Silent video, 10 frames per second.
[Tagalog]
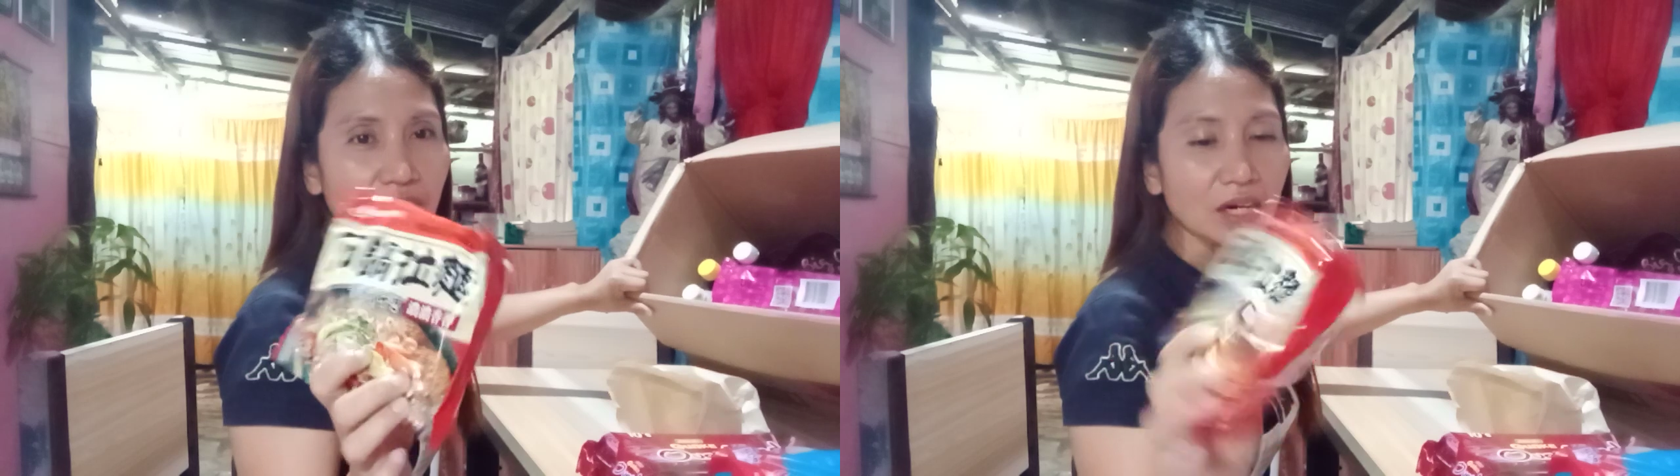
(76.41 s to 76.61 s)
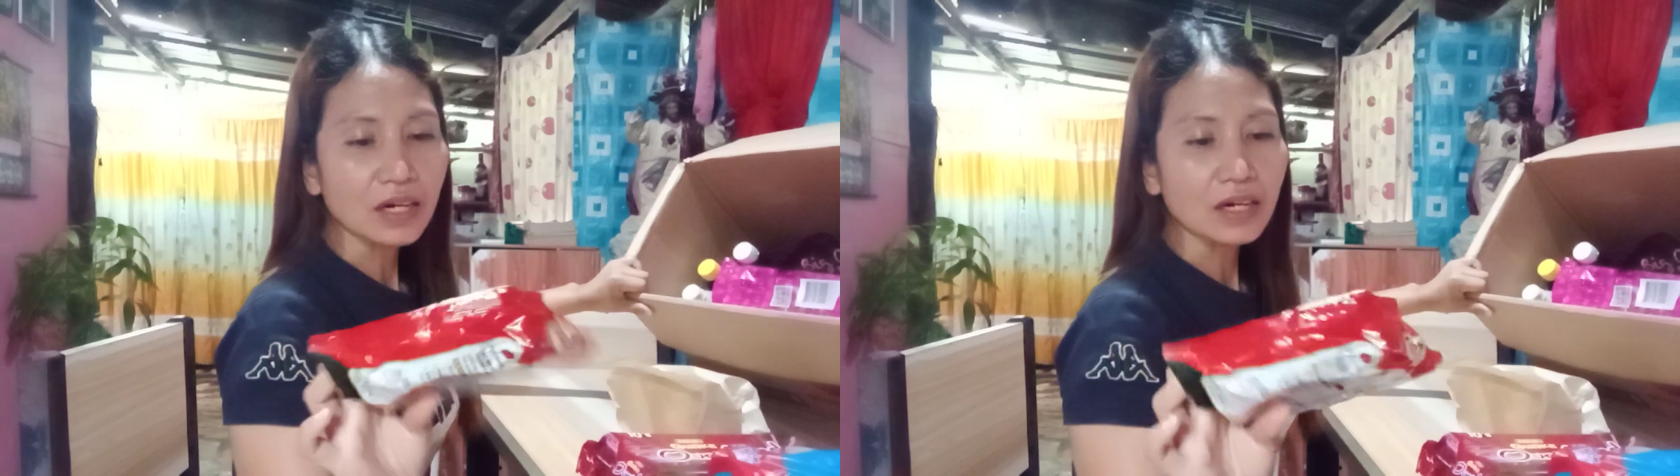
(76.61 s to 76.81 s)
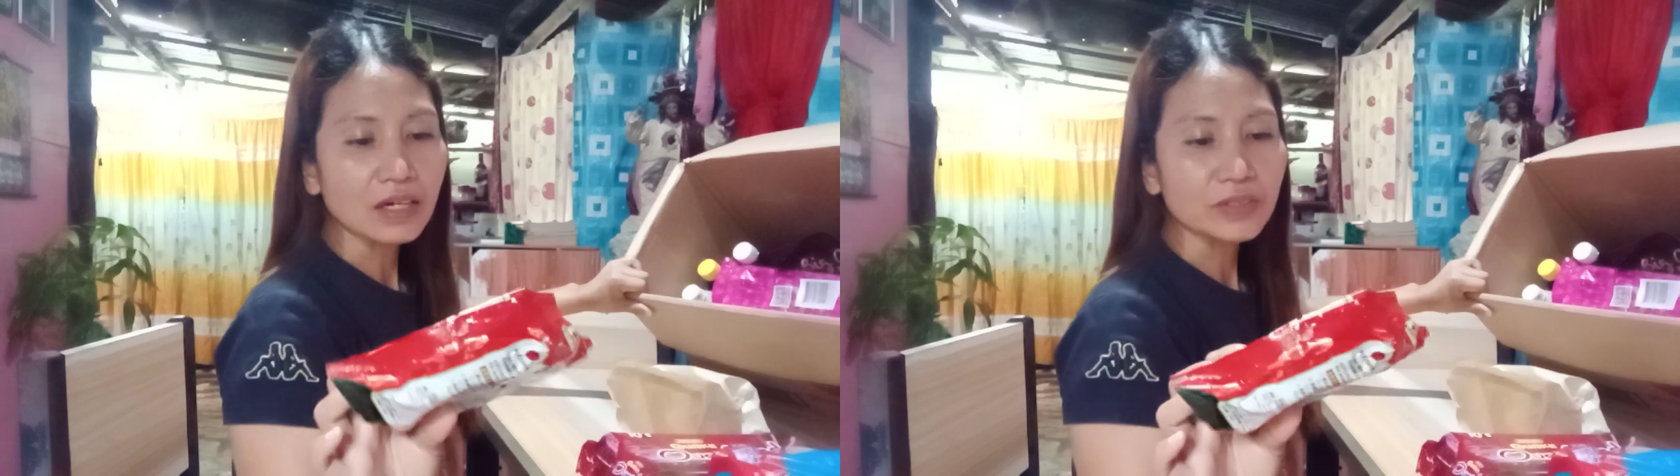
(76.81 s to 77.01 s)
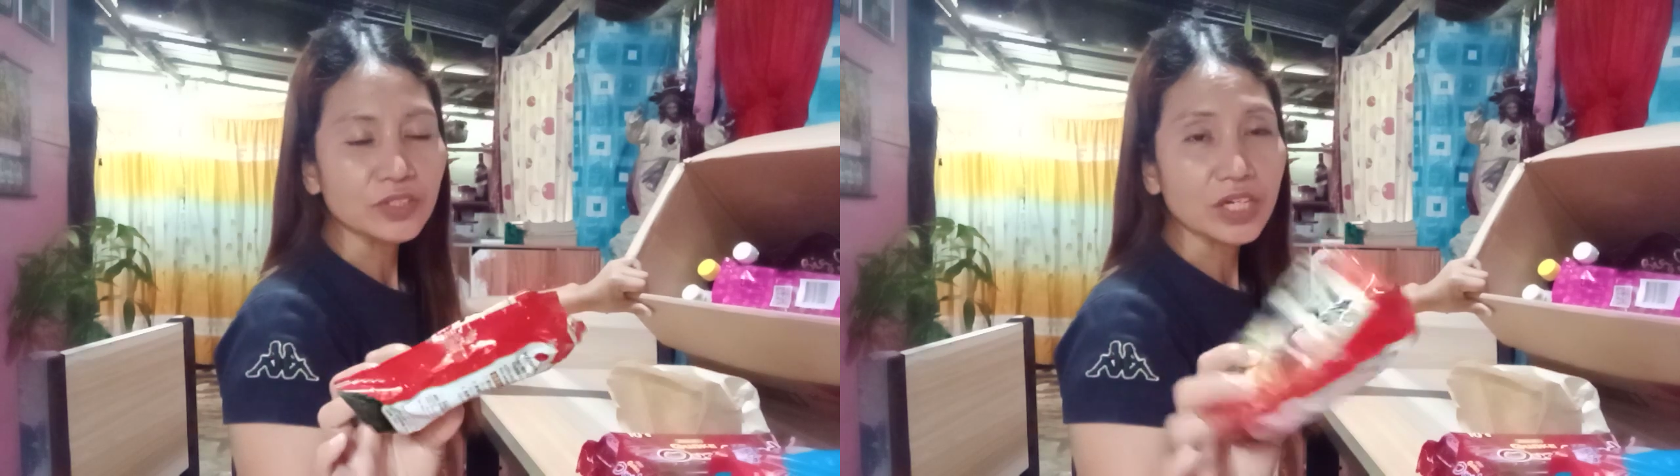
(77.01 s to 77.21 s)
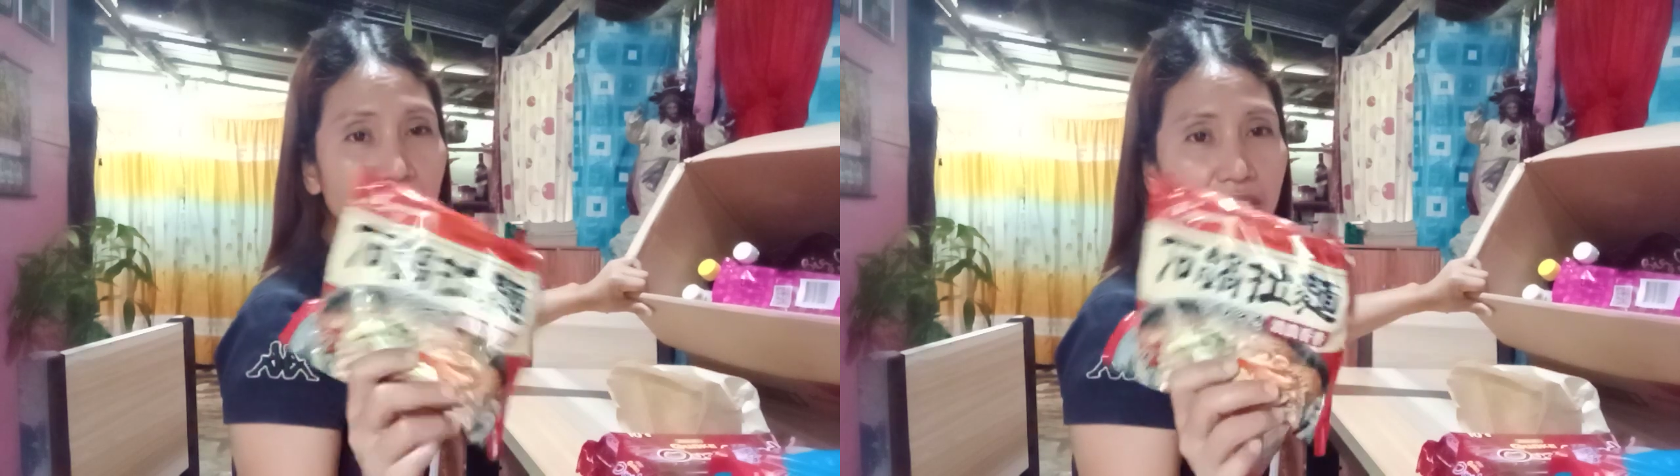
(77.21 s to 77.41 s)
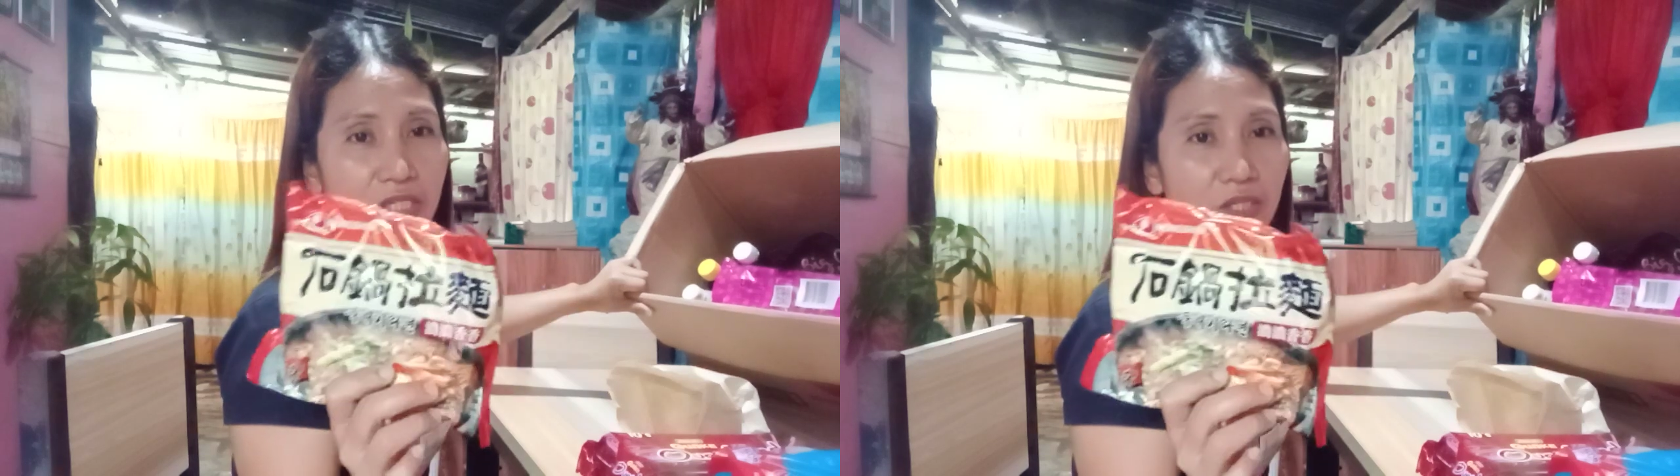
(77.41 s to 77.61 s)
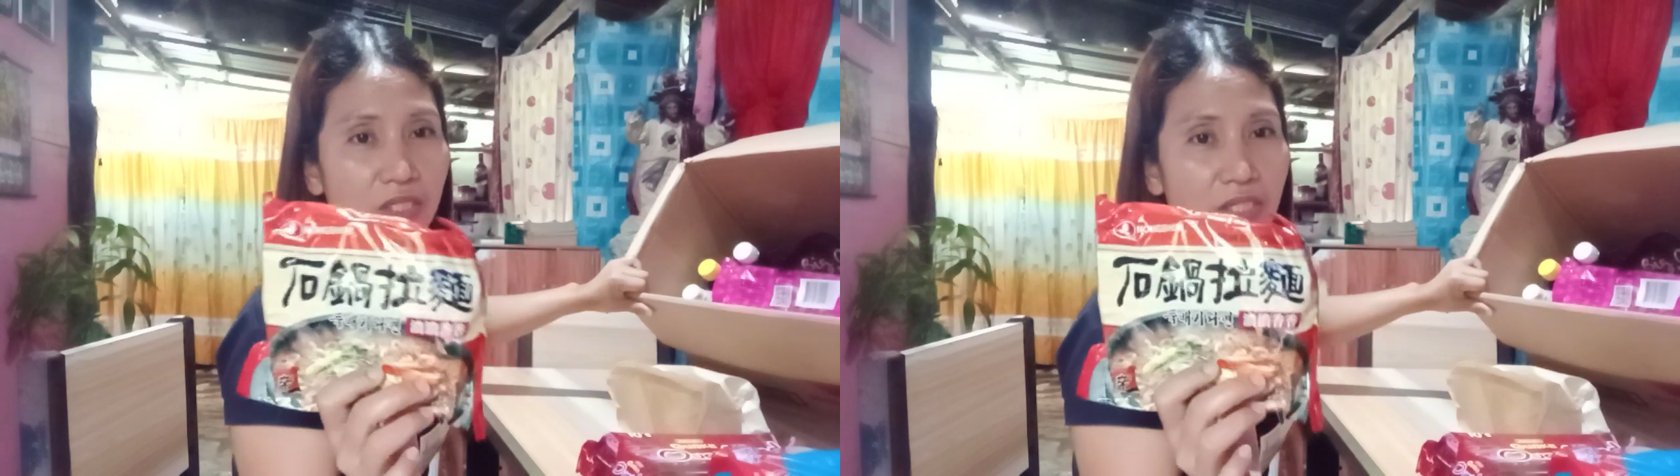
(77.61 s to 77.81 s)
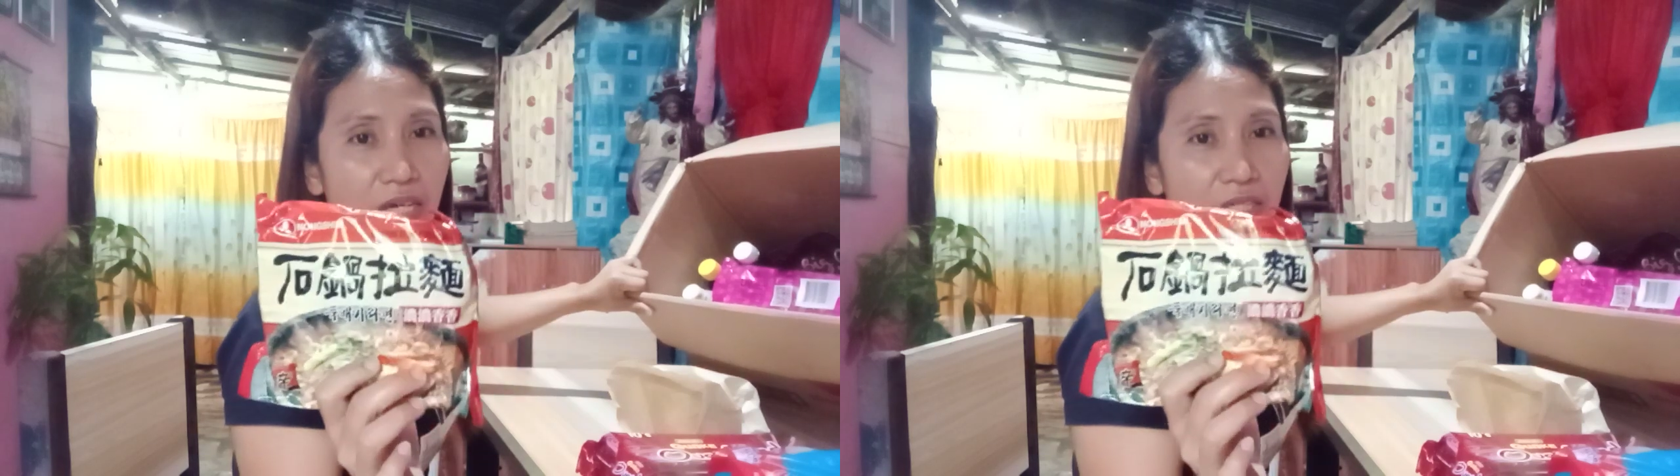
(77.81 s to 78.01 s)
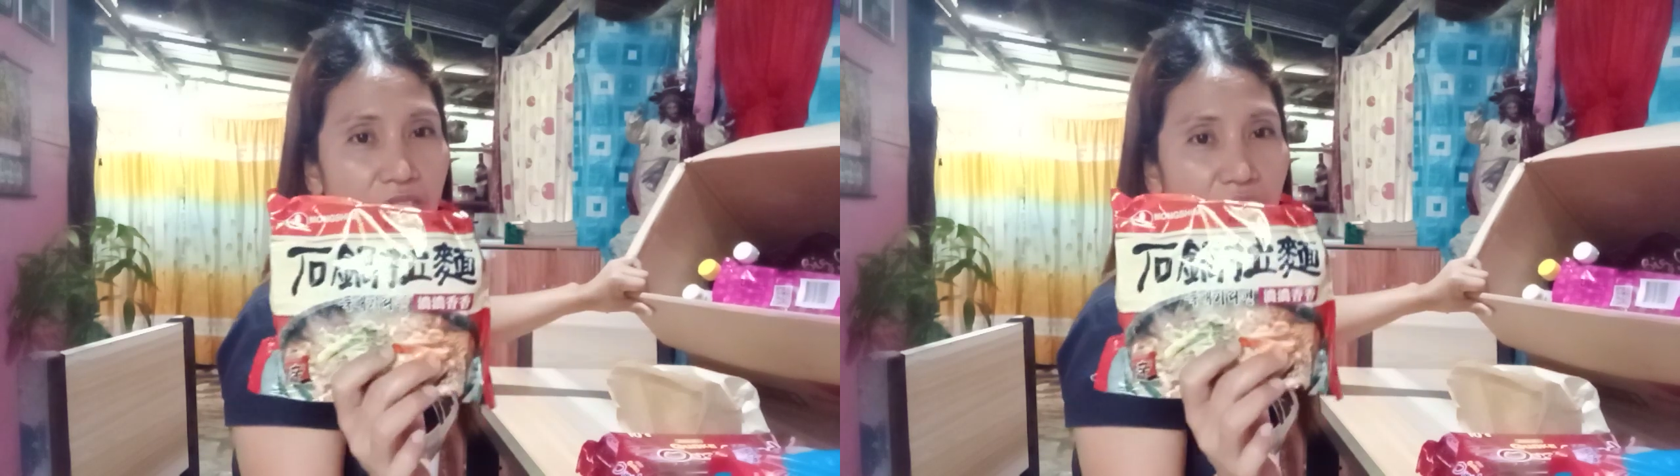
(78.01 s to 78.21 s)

uh, Chinese Chinese